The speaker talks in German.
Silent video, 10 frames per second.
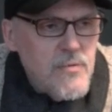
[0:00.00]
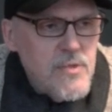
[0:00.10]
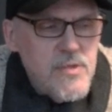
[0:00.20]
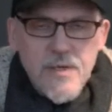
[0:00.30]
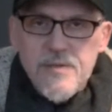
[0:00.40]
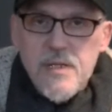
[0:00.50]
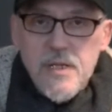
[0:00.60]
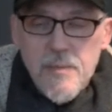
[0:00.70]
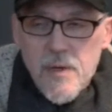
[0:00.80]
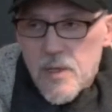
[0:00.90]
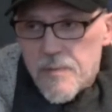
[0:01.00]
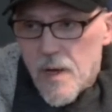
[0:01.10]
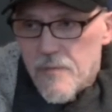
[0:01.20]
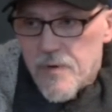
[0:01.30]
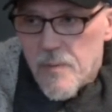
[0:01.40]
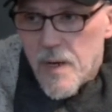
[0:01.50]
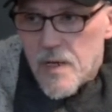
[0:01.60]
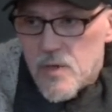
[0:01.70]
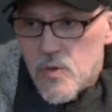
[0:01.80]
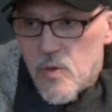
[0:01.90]
Also ich sehe sie nicht mehr. Ich habe einfach mal
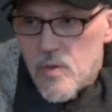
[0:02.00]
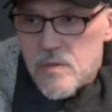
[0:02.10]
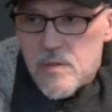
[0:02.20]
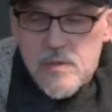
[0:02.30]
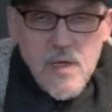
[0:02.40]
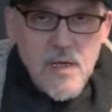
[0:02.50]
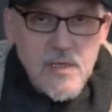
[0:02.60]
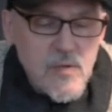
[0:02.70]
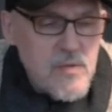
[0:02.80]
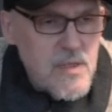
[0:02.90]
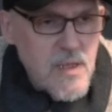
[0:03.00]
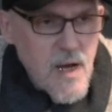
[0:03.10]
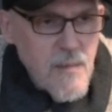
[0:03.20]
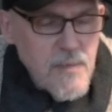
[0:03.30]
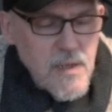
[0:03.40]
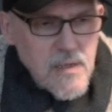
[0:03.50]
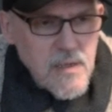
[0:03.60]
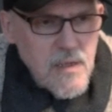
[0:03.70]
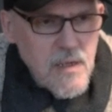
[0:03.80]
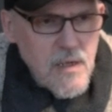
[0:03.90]
geguckt. Ich sage jetzt auch die Namen
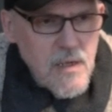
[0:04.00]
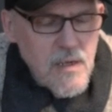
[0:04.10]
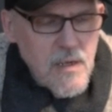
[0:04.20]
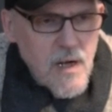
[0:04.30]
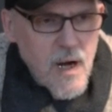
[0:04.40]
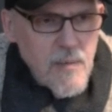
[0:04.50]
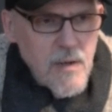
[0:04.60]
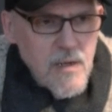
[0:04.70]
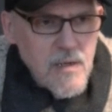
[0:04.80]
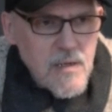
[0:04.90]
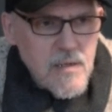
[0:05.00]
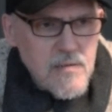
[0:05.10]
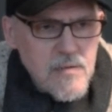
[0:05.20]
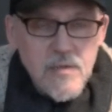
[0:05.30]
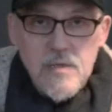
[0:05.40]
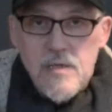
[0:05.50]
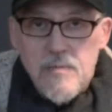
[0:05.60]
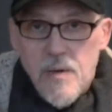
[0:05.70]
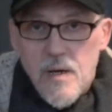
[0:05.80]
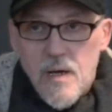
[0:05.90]
nicht. Aber sie sind
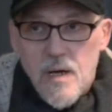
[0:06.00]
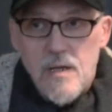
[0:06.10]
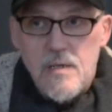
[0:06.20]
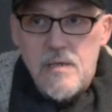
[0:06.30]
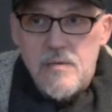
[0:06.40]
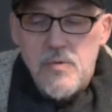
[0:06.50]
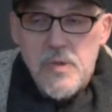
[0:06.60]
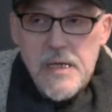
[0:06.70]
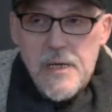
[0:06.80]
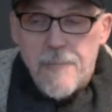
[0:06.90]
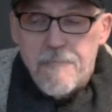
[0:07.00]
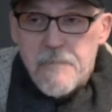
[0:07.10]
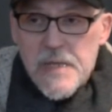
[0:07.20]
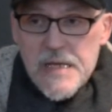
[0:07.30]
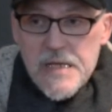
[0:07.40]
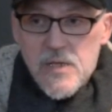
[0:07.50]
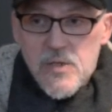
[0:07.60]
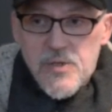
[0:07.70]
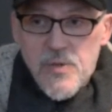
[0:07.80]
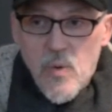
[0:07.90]
nicht mehr halt zugegen.
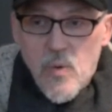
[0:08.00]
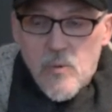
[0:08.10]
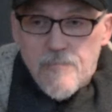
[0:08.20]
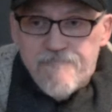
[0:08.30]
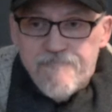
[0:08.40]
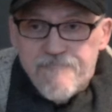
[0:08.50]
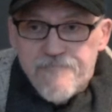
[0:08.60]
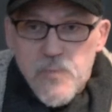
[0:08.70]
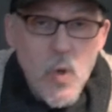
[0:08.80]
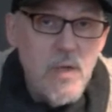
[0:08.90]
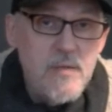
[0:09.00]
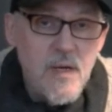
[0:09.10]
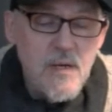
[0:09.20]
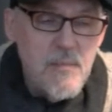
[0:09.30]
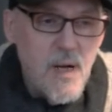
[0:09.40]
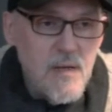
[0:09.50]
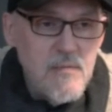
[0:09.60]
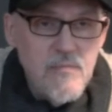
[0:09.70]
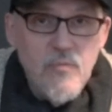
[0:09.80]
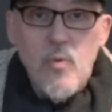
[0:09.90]
So, neue Sachen
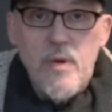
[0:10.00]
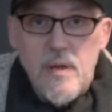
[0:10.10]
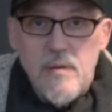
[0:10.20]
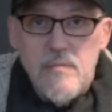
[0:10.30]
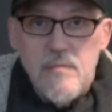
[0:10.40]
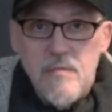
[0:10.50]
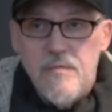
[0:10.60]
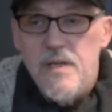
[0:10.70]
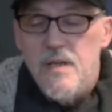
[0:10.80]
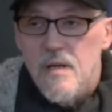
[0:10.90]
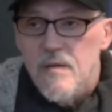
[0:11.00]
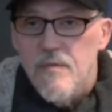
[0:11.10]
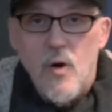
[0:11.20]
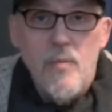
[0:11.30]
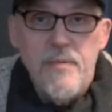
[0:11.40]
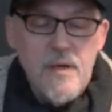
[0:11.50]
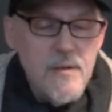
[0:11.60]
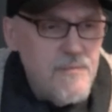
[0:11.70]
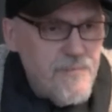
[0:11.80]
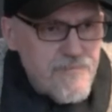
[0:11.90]
machen, wo denn? Wie denn? Warum
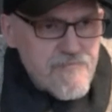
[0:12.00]
denn?